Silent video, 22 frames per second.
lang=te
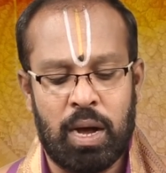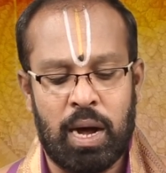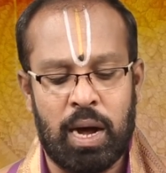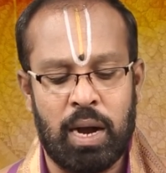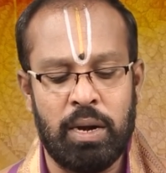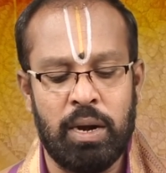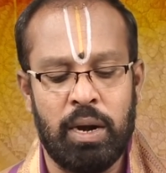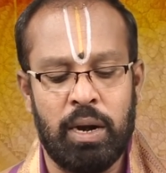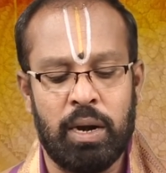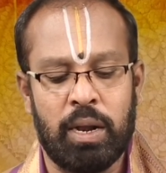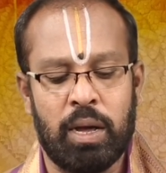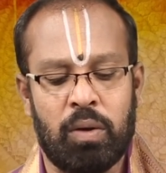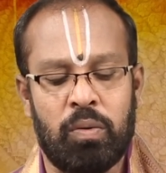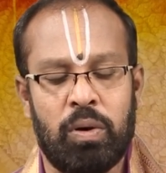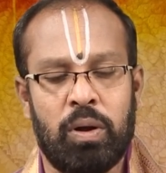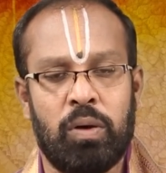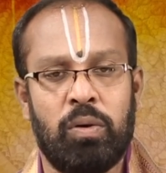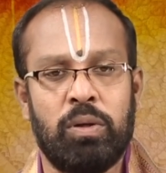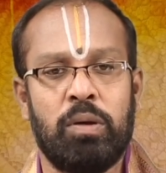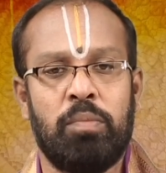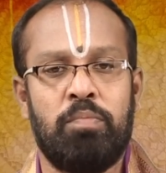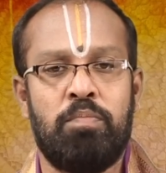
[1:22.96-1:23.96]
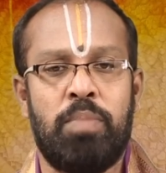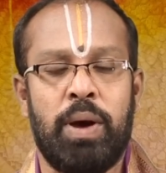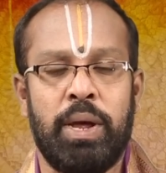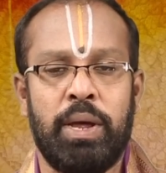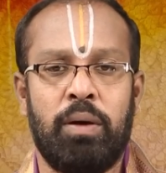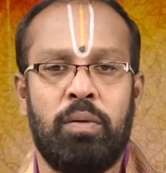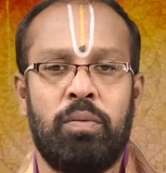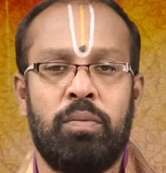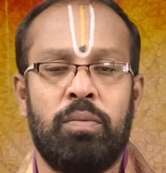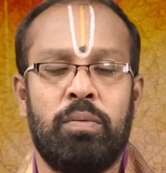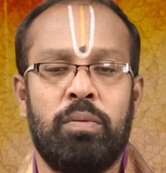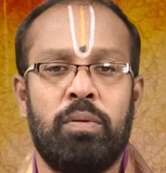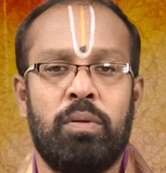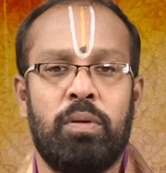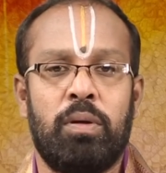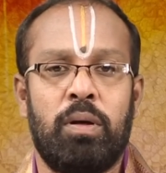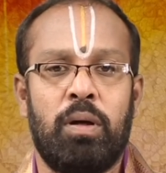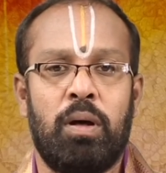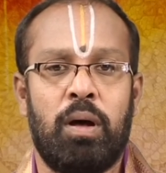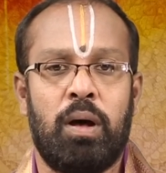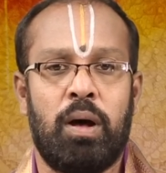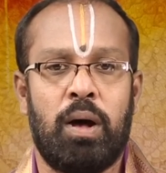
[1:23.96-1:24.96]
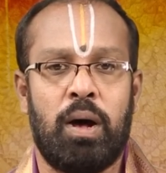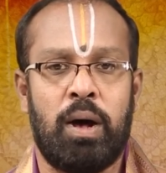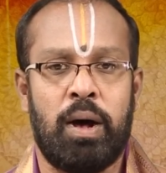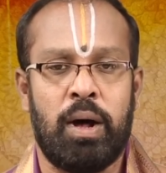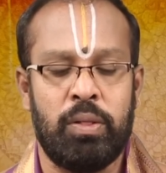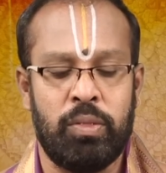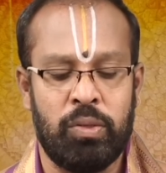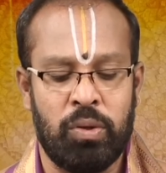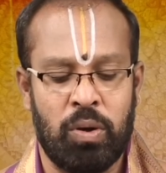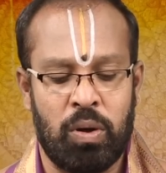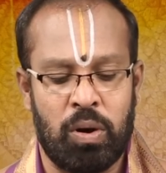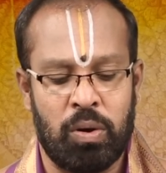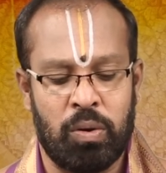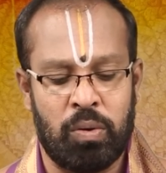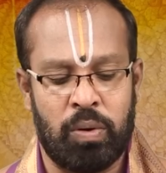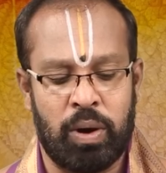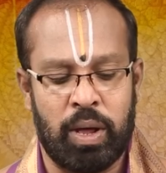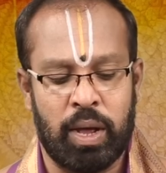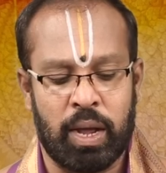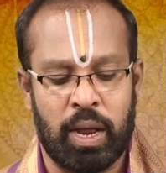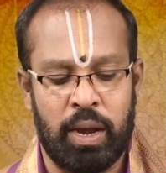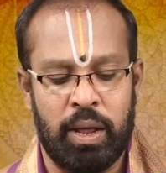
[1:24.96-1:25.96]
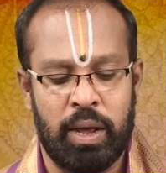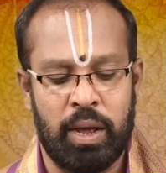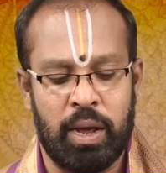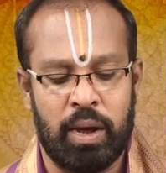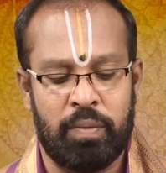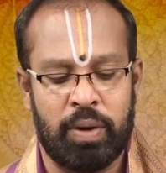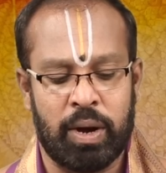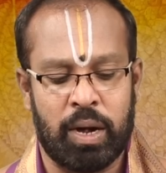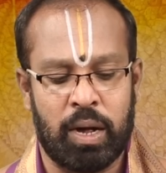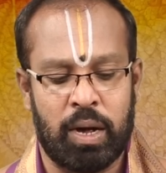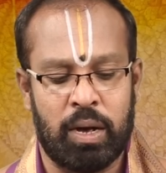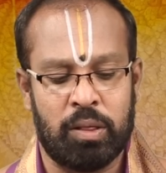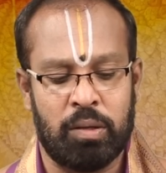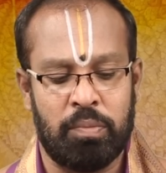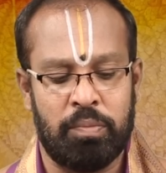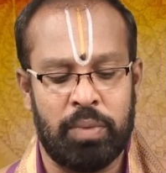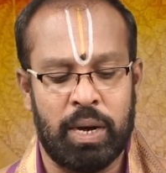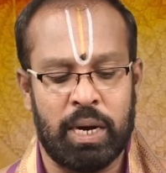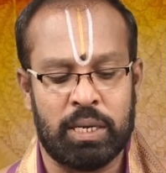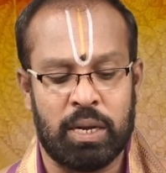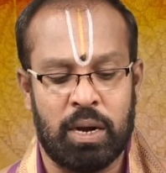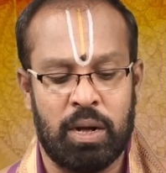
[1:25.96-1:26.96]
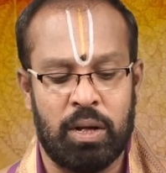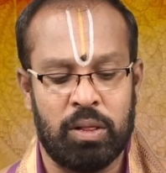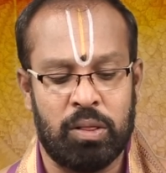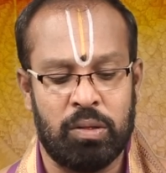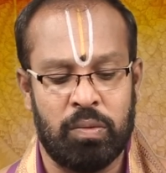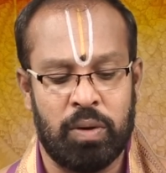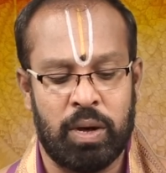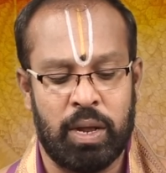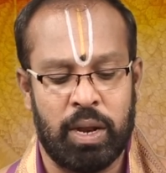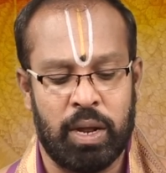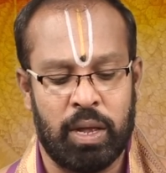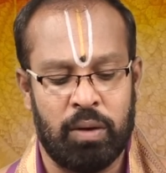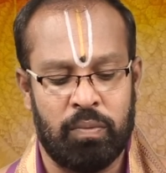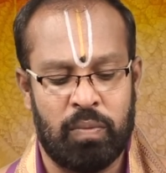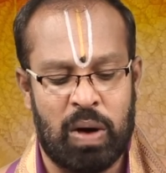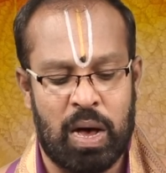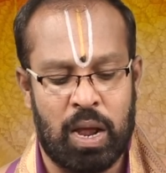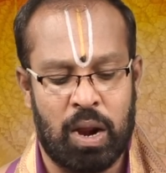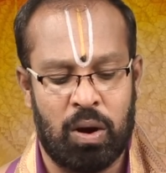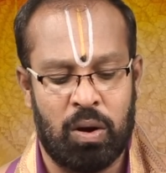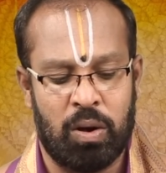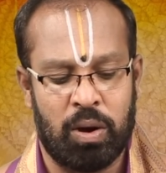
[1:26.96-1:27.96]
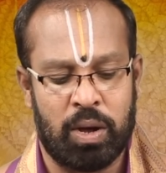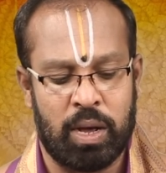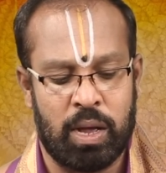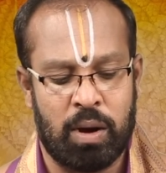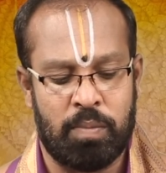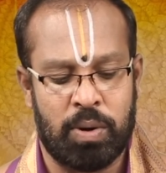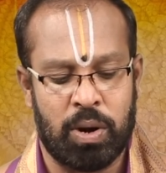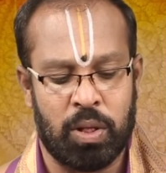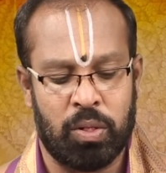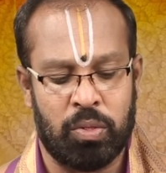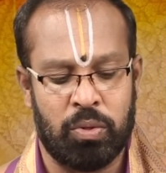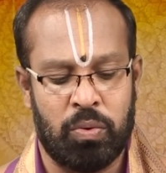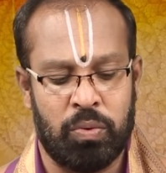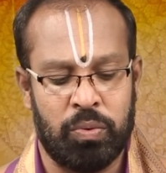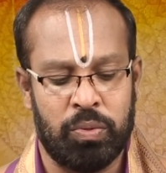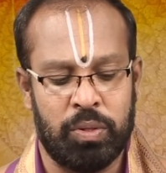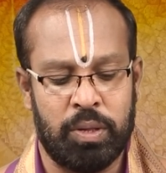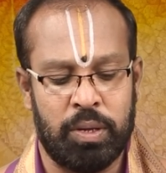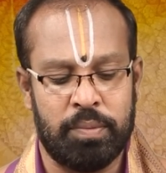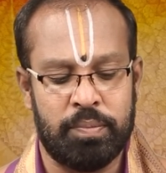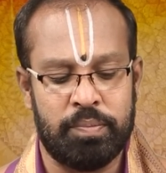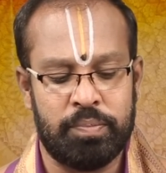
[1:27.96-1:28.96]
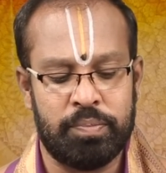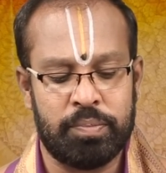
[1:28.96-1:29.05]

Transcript: అన్నింటా కూడా కొంచెం భయం ఆందోళన కూడా కలిగే అవకాశం మేషరాశి వారికి వారంలో కనబడుతూ ఉంది